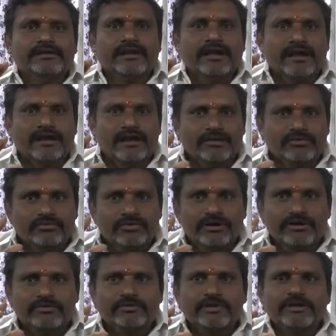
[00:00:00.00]
అక్కడ
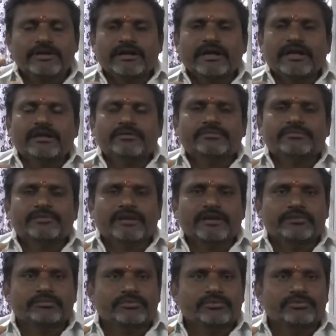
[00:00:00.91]
ఉన్నటువంటి
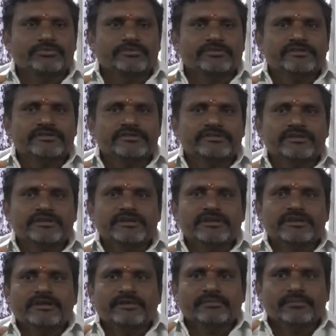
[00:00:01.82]
కాలమ్స్ని పూర్తి చేసి
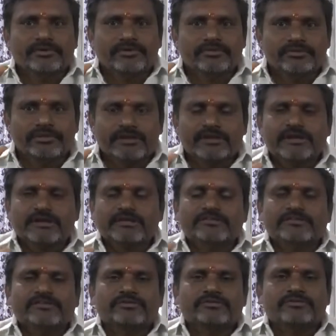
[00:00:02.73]
మీరు దరఖాస్తు
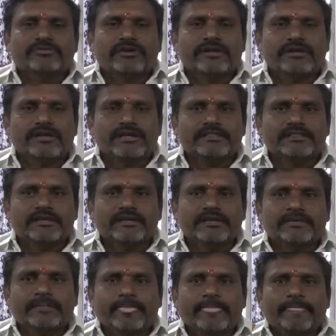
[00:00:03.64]
చేసుకున్నట్లయితే
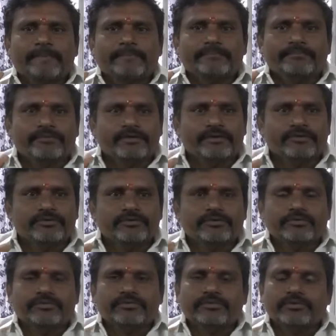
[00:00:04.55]
మీకు
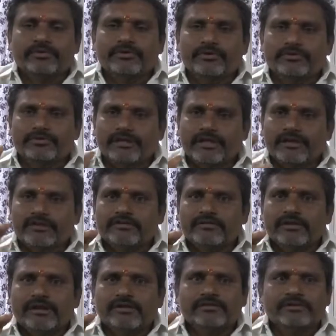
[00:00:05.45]
ఒకటో తారీఖు
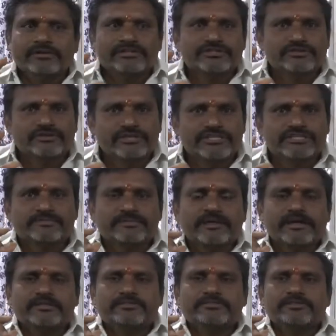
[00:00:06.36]
నాడు లిస్టు డిస్ప్లే
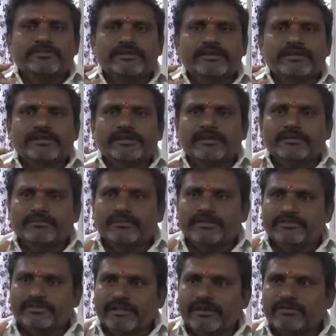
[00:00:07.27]
అవుతుంది మీ
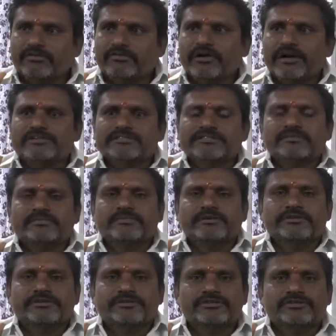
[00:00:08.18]
సెల్కు వాట్సాప్
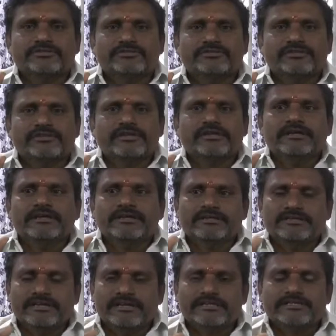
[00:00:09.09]
మెసేజ్ వస్తుంది
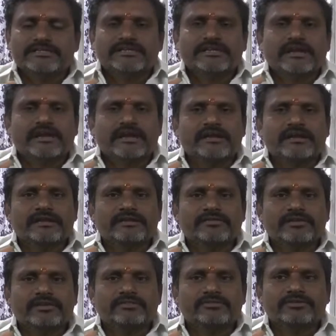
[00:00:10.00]
సెలక్షన్ క్యాండిడేట్
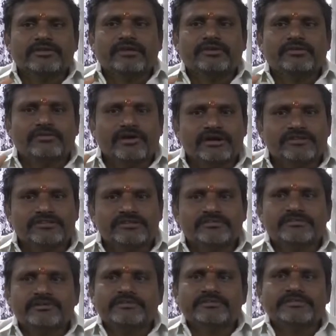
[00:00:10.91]
ఎవరైతే ఉన్నారో
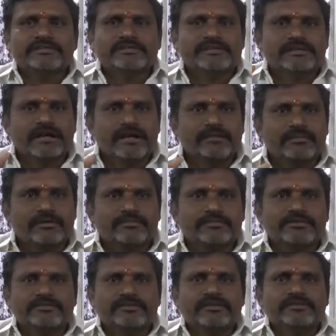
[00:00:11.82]
వాట్సాప్ మెసేజ్ కామన్
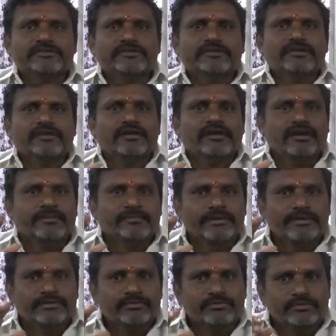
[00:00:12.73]
మెసేజ్
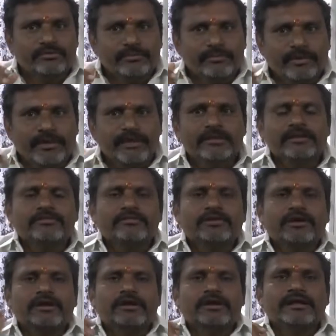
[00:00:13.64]
మీకు మెయిల్
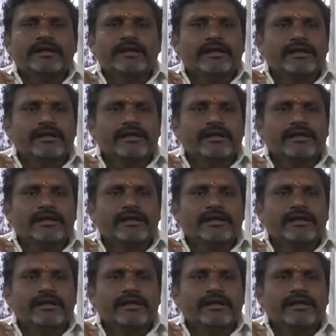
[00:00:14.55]
ద్వారా కూడా